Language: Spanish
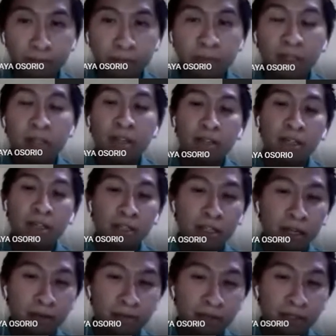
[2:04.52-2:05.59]

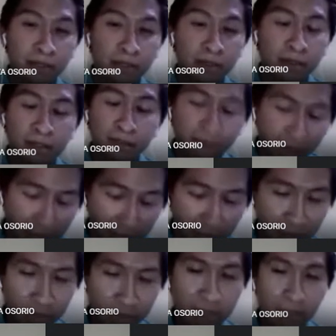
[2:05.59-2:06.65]
generalmente y
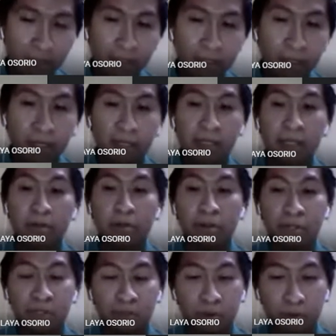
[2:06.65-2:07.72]
finalmente se genera un residuo
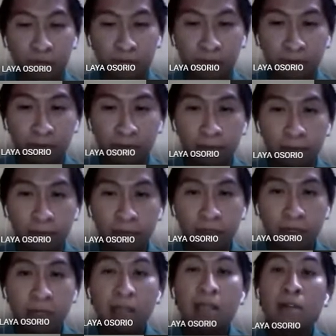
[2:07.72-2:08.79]
de ello.
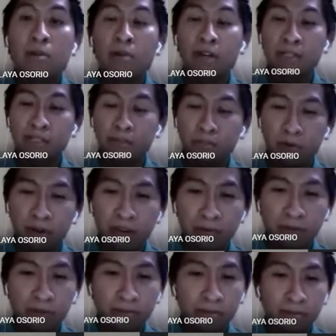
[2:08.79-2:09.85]
¿Cuál es el problema?
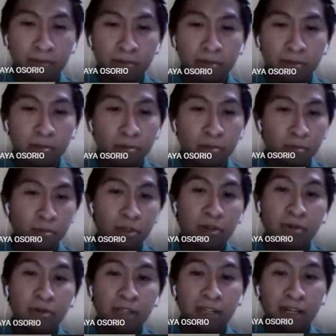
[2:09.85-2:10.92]
Creo que
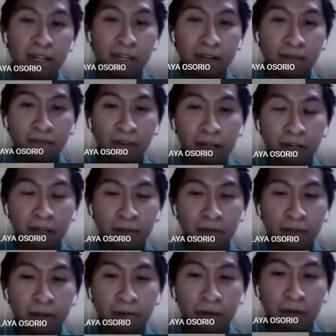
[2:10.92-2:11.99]
la gráfica que ven
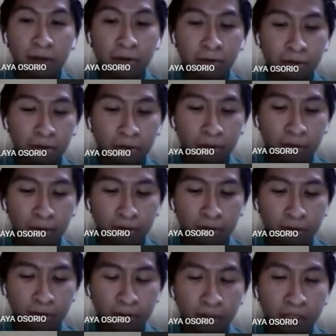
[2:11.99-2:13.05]
abajo lo
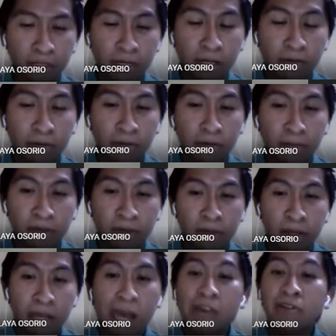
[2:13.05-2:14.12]
describe. Hay
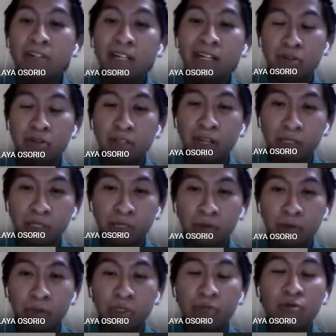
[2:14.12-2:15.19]
una generación de
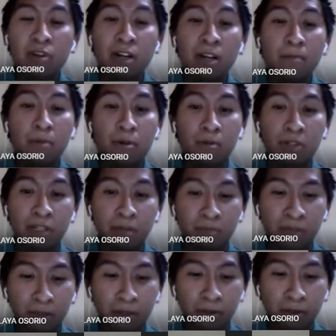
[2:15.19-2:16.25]
residuos y no hay aprovechamiento.